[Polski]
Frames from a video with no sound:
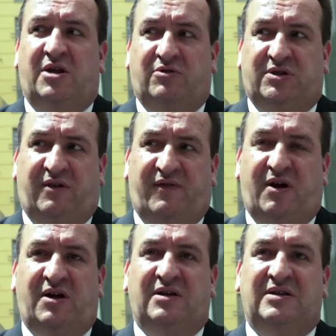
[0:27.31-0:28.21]
ta
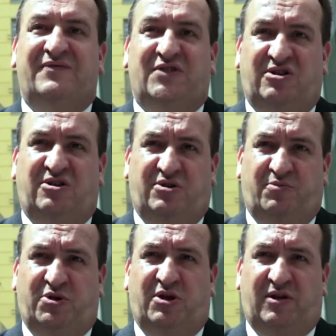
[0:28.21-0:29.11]
ustawa wcześniej
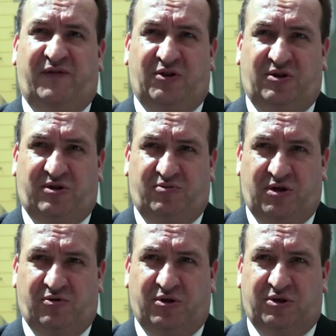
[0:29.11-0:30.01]
czy później trafia do
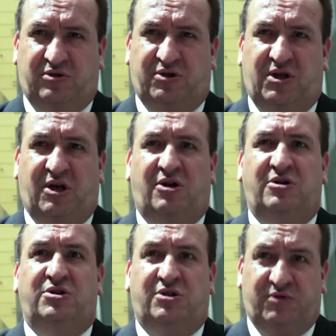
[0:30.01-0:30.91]
Trybunału
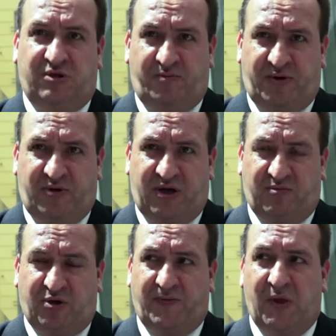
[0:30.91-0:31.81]
Konstytucyjnego i są z nią
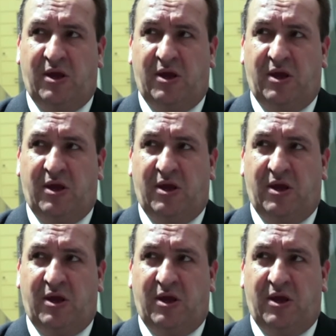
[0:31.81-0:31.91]
problemy.